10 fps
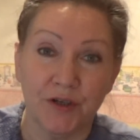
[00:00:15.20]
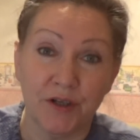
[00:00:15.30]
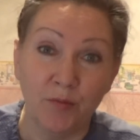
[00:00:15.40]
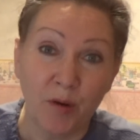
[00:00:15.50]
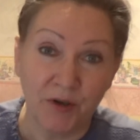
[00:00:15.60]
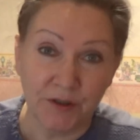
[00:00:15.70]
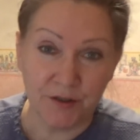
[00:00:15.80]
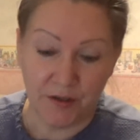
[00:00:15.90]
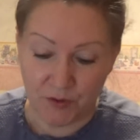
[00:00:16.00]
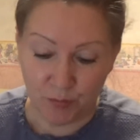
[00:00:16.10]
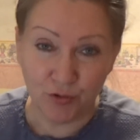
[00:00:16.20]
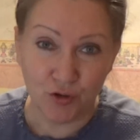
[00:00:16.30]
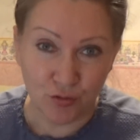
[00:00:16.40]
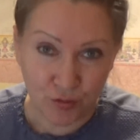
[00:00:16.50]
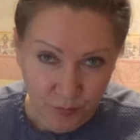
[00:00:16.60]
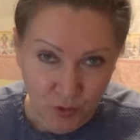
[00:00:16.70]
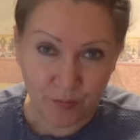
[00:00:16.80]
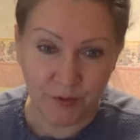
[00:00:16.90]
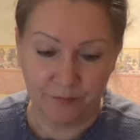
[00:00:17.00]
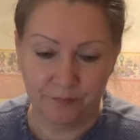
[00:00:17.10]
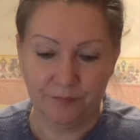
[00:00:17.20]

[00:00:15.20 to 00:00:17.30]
сказал, мама, Тебе а ты завтра нравится? будешь утром дома?